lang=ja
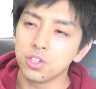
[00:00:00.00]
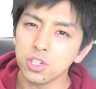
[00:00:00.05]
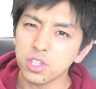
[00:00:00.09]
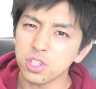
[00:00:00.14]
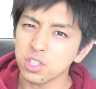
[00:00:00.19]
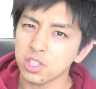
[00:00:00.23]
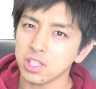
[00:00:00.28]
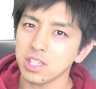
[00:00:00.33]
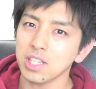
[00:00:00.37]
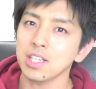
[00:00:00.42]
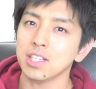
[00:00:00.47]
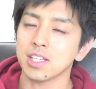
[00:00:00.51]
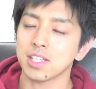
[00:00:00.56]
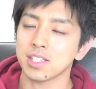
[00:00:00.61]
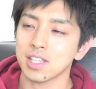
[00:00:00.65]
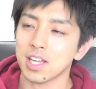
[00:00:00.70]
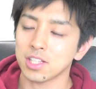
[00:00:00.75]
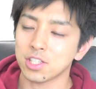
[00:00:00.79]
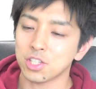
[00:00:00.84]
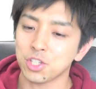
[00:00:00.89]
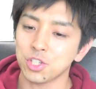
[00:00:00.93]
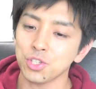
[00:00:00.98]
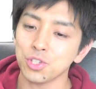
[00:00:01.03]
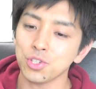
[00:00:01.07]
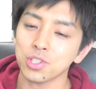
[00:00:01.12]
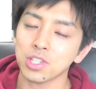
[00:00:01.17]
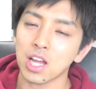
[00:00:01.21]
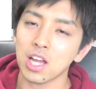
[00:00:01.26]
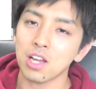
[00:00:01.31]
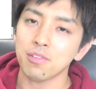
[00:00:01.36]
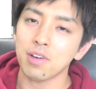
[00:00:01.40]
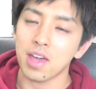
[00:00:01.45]
んルーティーンでさ、中
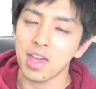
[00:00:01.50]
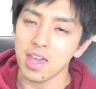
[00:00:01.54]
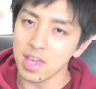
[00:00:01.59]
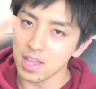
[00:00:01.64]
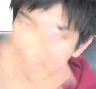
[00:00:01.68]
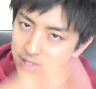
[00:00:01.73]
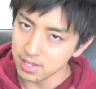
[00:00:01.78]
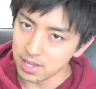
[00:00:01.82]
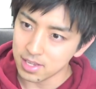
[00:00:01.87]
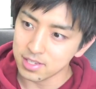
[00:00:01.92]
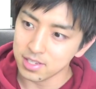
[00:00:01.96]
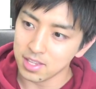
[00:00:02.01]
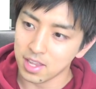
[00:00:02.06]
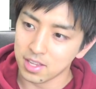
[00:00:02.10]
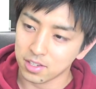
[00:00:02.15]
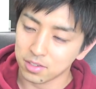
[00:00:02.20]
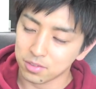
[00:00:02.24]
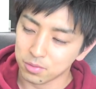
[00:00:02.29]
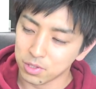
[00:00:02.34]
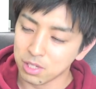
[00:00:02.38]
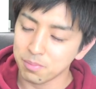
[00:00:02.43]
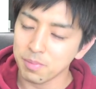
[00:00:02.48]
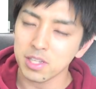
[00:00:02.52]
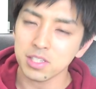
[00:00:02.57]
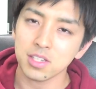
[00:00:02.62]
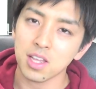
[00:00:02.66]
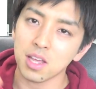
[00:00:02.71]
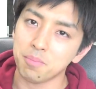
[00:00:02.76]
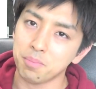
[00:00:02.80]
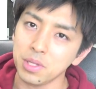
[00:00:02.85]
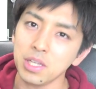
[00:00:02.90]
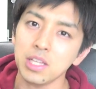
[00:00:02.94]
間は A 先生、期末
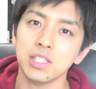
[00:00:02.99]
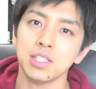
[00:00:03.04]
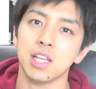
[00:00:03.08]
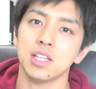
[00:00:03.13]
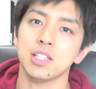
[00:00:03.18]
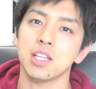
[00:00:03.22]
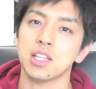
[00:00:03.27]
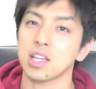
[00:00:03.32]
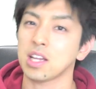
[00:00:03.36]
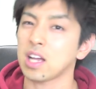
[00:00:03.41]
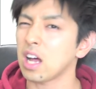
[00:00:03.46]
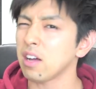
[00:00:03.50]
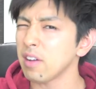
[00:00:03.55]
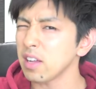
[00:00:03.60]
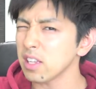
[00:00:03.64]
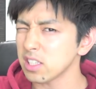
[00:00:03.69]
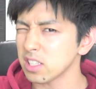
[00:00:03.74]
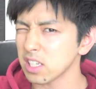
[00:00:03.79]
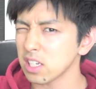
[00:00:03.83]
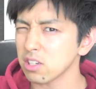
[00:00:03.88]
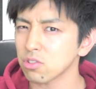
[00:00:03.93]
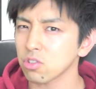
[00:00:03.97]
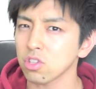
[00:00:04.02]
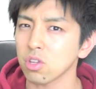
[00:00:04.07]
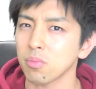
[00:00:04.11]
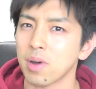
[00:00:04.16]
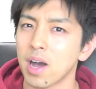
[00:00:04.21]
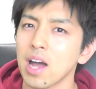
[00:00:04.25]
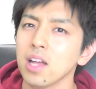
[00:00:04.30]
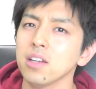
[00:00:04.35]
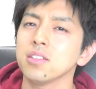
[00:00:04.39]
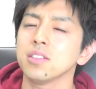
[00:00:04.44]
は B 先生って変わっちゃうこと
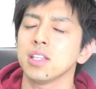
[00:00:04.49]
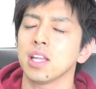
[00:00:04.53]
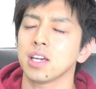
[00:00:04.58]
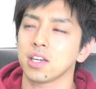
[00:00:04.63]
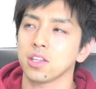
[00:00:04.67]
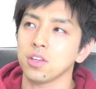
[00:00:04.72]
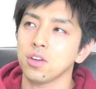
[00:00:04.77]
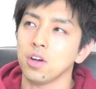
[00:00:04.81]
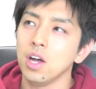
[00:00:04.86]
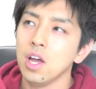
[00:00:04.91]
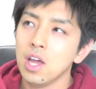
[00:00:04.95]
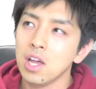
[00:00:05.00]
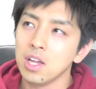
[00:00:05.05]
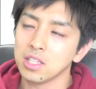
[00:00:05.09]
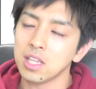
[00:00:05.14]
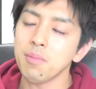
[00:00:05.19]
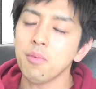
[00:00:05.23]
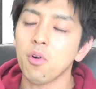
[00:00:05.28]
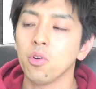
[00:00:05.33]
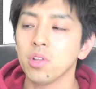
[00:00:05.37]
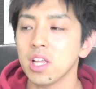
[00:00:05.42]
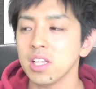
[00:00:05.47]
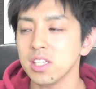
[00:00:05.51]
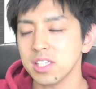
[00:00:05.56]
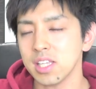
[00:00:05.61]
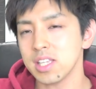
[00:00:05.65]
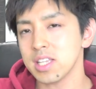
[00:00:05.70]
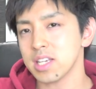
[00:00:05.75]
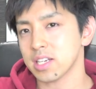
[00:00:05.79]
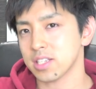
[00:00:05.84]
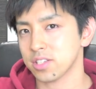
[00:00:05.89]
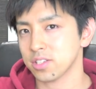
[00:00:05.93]
もあるんだけど、でも同じ
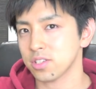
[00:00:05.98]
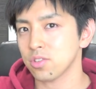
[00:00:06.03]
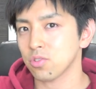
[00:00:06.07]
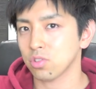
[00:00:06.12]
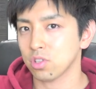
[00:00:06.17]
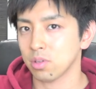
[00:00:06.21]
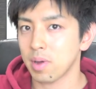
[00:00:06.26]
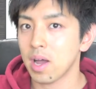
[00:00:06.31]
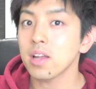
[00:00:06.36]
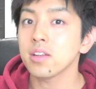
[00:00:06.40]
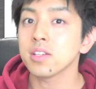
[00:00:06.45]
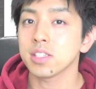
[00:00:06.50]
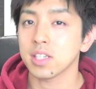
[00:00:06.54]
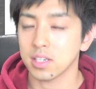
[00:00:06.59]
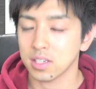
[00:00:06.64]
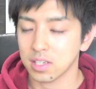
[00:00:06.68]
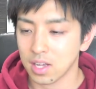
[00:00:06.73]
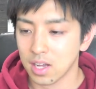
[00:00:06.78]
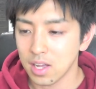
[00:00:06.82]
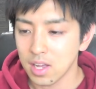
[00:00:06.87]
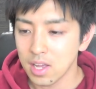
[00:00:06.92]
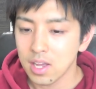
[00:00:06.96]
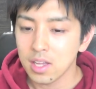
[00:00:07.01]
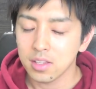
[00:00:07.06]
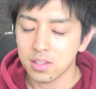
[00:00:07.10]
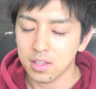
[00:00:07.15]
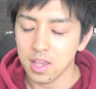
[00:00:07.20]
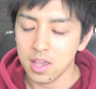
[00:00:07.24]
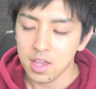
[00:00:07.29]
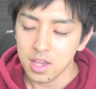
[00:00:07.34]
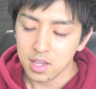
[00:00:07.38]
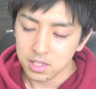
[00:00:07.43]
先生が作ることもあるじゃんか。
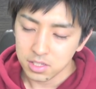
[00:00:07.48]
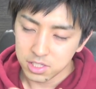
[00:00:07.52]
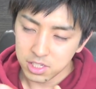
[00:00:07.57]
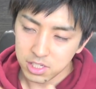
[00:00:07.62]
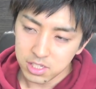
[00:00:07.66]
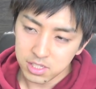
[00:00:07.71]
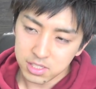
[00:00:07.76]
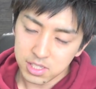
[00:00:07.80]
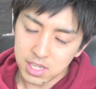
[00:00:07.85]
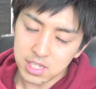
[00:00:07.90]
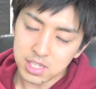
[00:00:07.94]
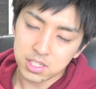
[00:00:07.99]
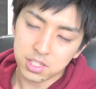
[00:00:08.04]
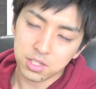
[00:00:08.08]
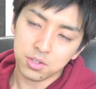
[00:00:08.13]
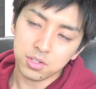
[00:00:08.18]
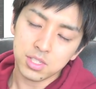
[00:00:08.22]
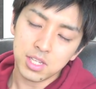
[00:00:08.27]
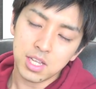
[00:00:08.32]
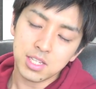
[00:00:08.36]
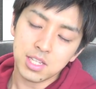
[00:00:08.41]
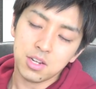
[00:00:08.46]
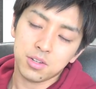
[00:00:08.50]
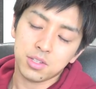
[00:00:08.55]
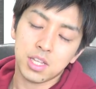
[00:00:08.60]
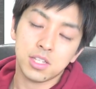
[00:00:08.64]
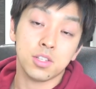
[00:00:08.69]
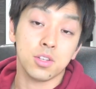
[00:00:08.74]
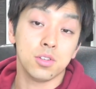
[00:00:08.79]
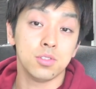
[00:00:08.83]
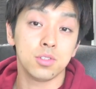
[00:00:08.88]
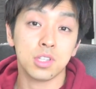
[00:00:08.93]
で、実際じゃその先生の
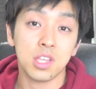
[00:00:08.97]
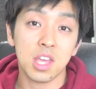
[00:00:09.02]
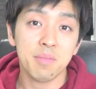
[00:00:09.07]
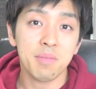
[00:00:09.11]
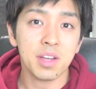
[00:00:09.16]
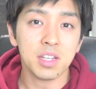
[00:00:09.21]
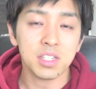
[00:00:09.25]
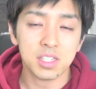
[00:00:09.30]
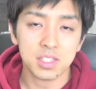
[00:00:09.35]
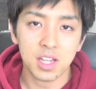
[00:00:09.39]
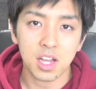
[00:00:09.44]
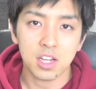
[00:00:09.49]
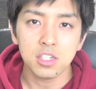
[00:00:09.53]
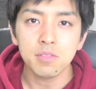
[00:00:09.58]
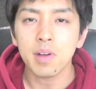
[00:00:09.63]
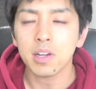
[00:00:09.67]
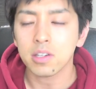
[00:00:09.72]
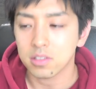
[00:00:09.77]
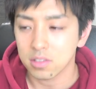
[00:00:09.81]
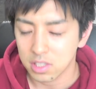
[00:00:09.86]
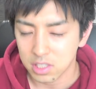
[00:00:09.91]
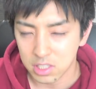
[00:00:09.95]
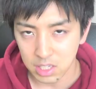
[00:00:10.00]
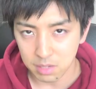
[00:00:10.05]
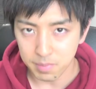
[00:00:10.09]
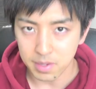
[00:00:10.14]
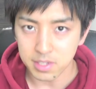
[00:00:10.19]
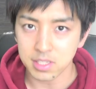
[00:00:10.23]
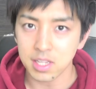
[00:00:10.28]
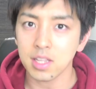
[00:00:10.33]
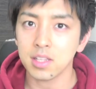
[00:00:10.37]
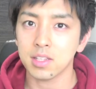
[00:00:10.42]
テストを受けました。うまくいき
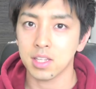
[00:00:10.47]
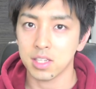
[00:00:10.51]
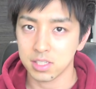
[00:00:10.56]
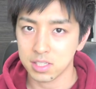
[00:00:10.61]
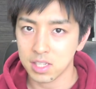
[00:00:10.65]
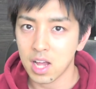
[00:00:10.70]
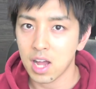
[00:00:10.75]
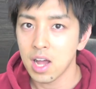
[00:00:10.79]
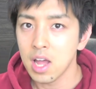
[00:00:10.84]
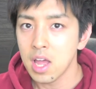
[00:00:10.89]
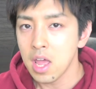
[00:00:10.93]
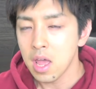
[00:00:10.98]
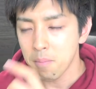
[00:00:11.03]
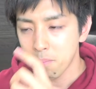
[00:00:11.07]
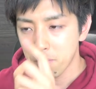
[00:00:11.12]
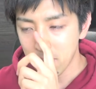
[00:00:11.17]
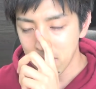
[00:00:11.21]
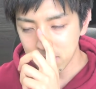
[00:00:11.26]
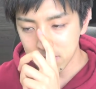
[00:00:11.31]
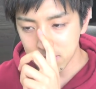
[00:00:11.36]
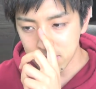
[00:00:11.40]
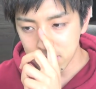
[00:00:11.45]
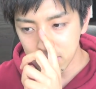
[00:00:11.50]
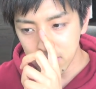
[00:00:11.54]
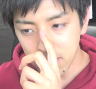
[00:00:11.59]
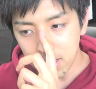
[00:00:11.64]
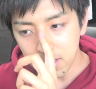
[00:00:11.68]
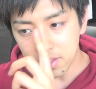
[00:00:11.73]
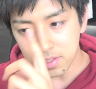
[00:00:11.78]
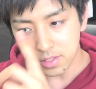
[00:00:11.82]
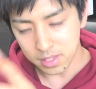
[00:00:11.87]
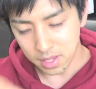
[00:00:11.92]
ませんでした。間違っ
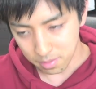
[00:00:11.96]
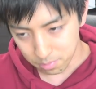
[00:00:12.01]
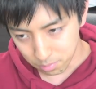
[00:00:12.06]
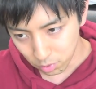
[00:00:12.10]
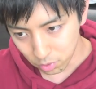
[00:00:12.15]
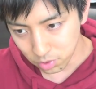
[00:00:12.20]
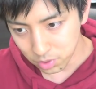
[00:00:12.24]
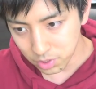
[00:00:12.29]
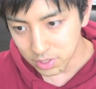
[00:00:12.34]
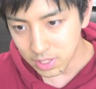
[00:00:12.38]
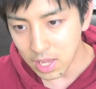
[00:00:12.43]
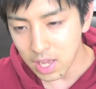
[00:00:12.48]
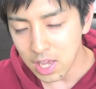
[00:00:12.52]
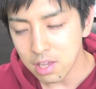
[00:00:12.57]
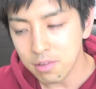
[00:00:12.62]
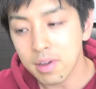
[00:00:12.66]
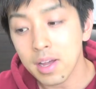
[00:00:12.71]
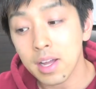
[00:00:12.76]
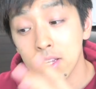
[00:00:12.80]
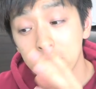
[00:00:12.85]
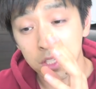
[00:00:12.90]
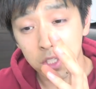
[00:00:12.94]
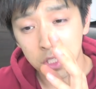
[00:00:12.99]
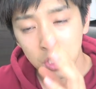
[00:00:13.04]
た問題は